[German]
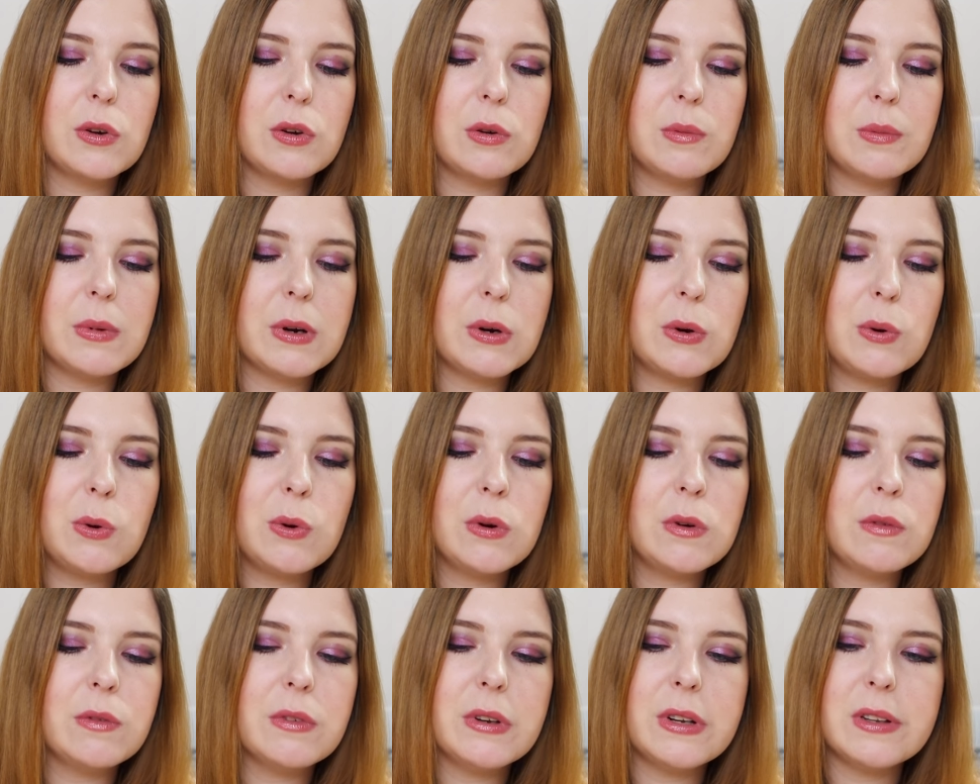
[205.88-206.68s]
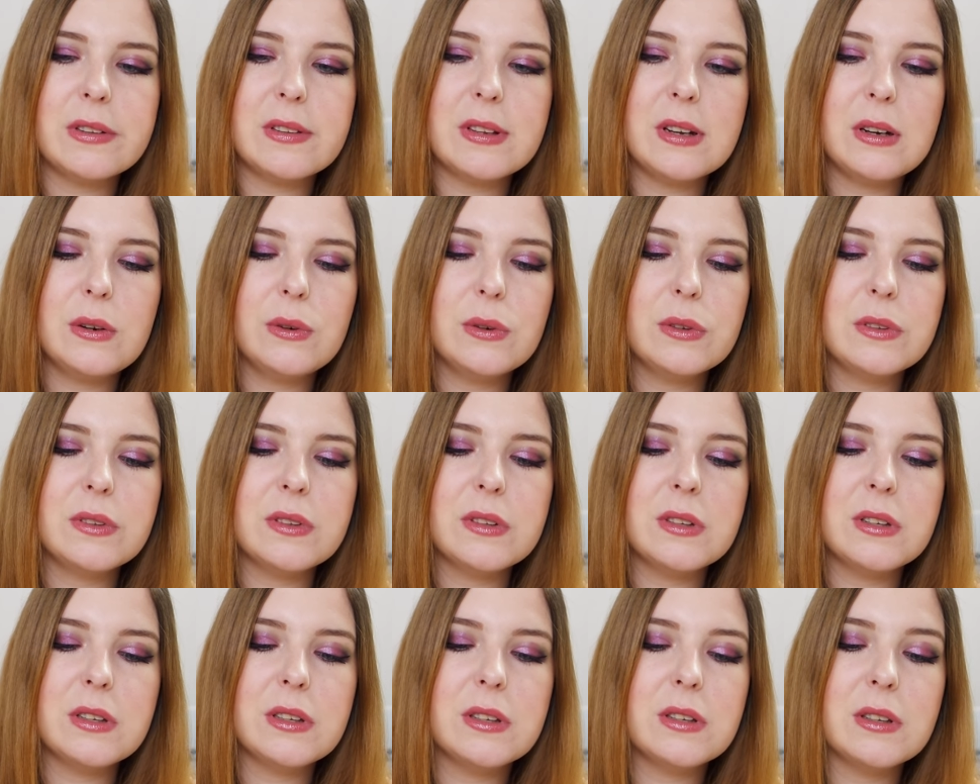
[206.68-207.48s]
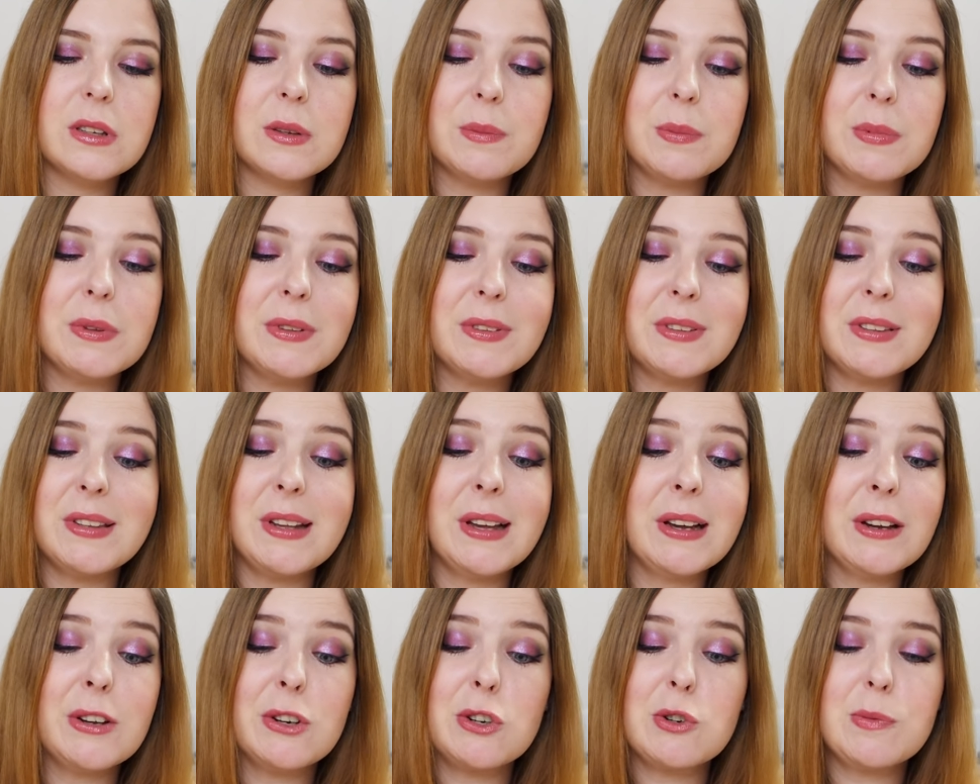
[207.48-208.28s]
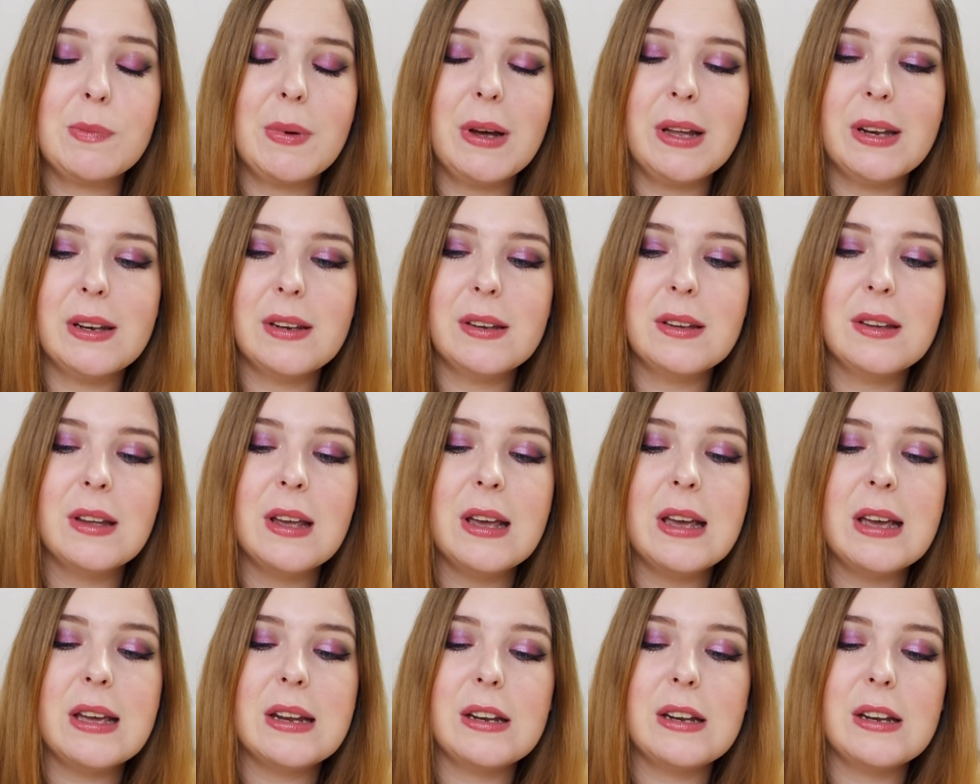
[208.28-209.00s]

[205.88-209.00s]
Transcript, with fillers: Können wir mal gucken, wie das aussieht. Ich bin sehr gespannt.